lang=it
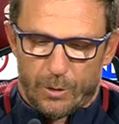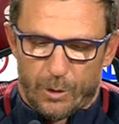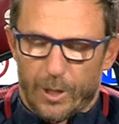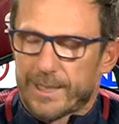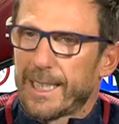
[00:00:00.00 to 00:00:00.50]

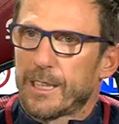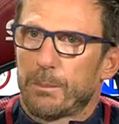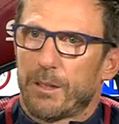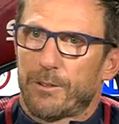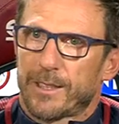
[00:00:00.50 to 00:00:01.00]
con l'Atletica
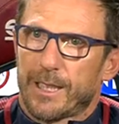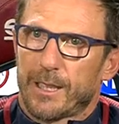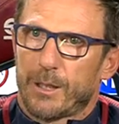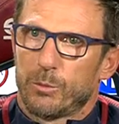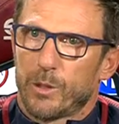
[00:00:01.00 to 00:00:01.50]
abbiamo fatto
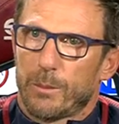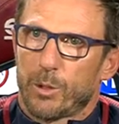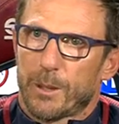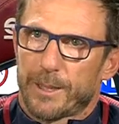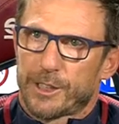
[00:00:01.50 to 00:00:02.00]
anche una
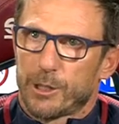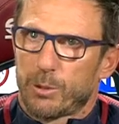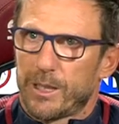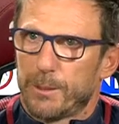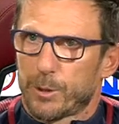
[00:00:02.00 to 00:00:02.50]
buona
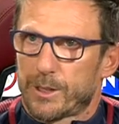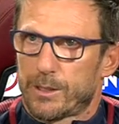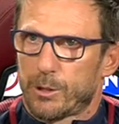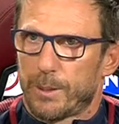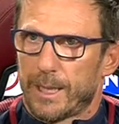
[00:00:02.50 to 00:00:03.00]
percentuale di
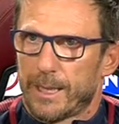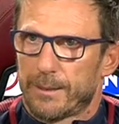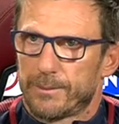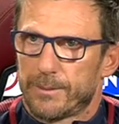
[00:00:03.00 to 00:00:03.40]
possesso palla,